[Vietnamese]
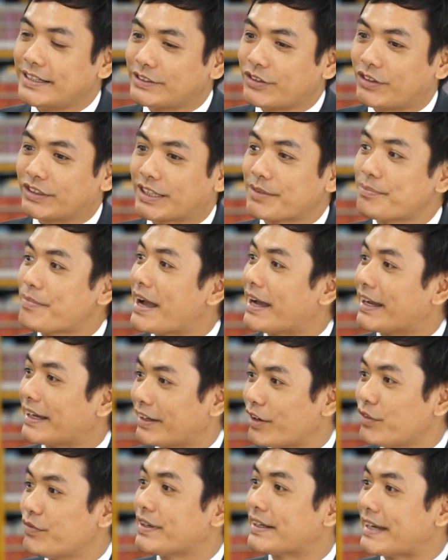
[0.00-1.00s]
lựa chọn cái mảng
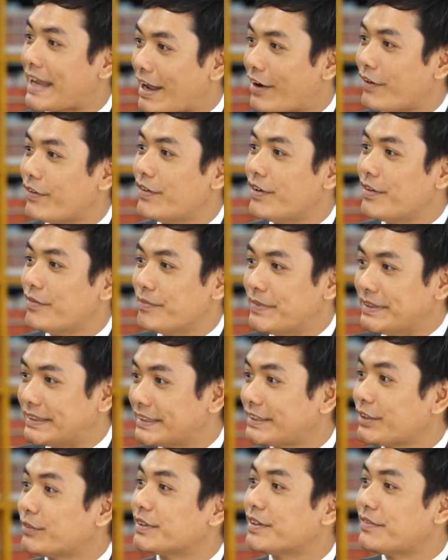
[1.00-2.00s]
công việc nào mình
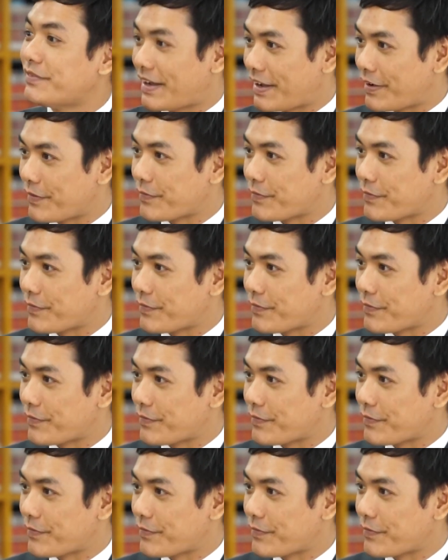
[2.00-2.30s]
sẽ trọng tâm